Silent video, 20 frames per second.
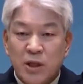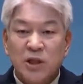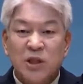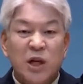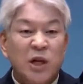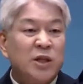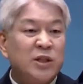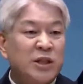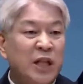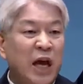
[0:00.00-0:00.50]

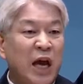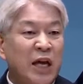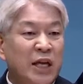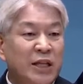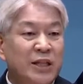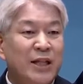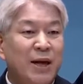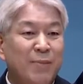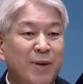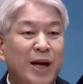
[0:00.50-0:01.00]
떡대가
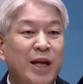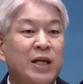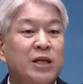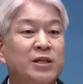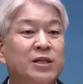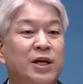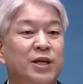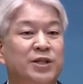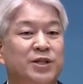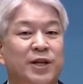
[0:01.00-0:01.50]

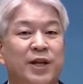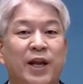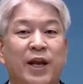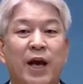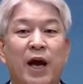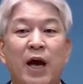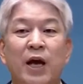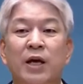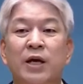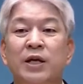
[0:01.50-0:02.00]
있다마게서
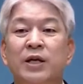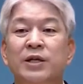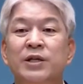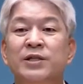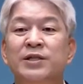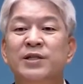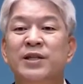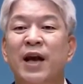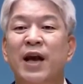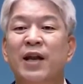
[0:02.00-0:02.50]
있으니까
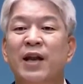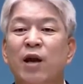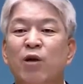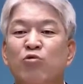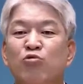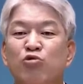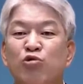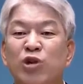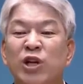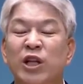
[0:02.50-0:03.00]

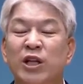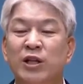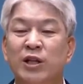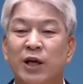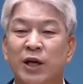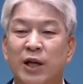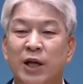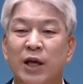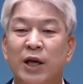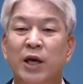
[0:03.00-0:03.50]
이스라엘의
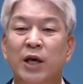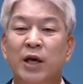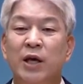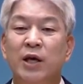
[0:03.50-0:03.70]
군인들이